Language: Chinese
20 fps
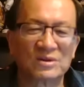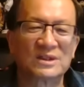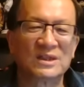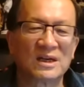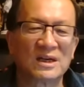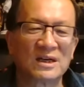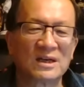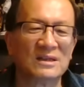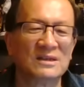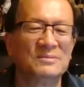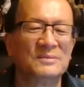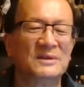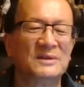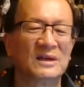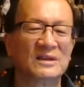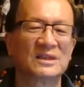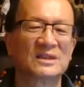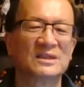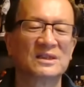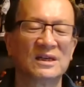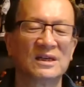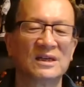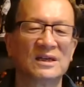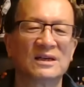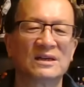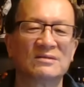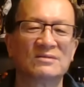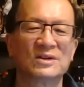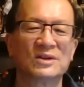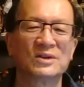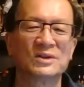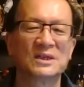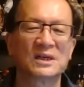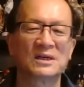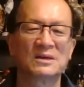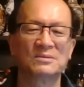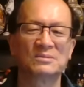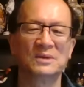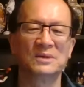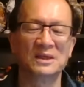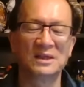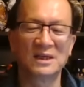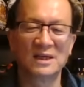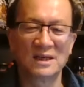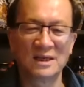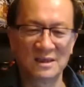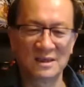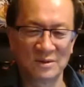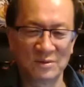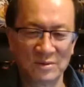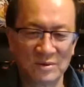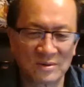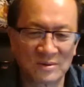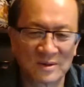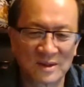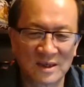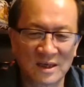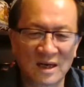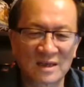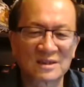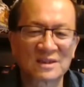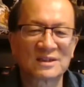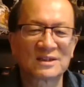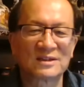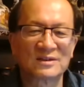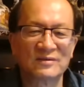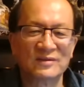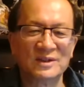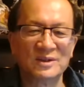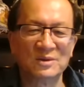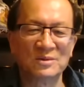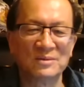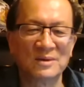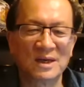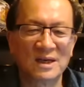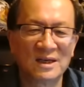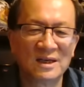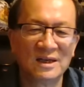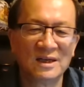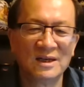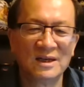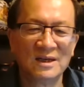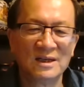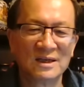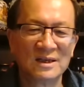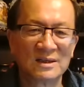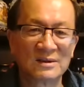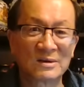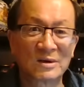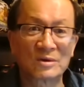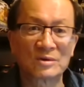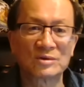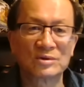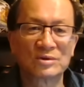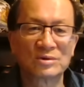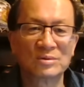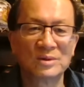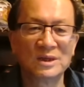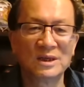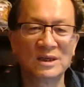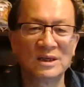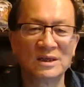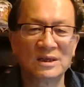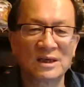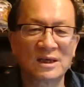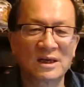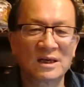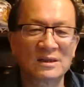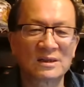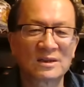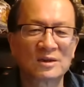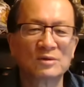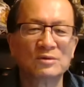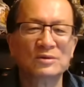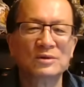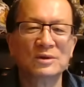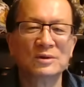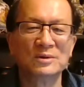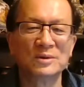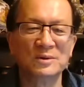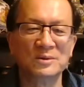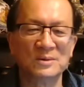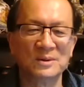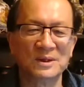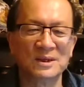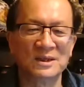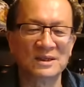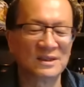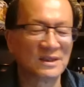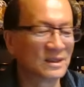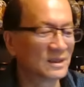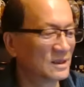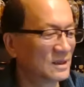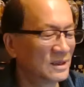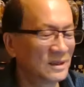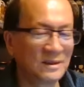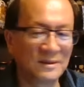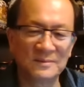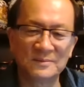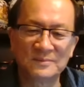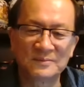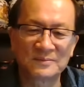有时间给你们讲的健康。我老家每天游泳都四十分钟啊，到了水里了，嗖嗖游的，哎。